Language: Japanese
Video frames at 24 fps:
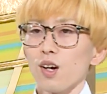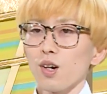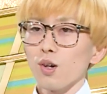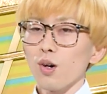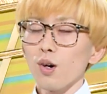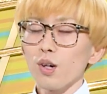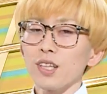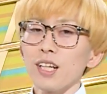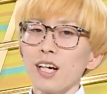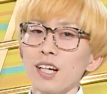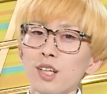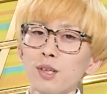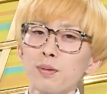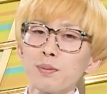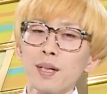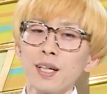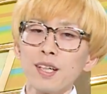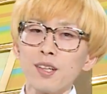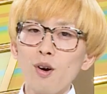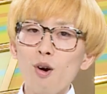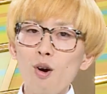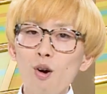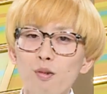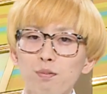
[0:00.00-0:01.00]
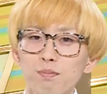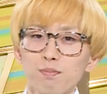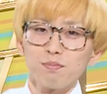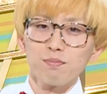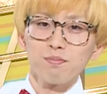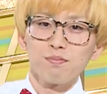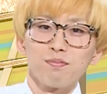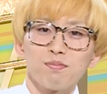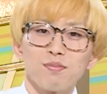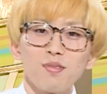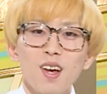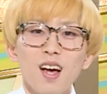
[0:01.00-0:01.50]
コイナー村の
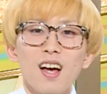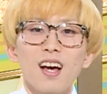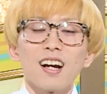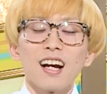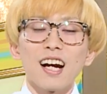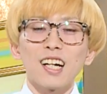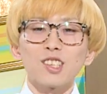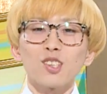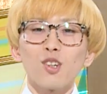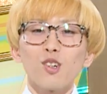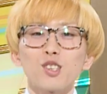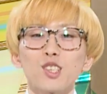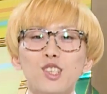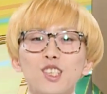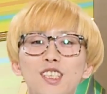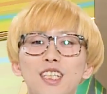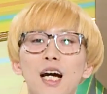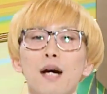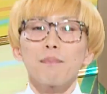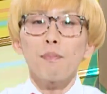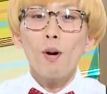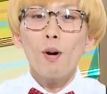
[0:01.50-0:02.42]
仮想通貨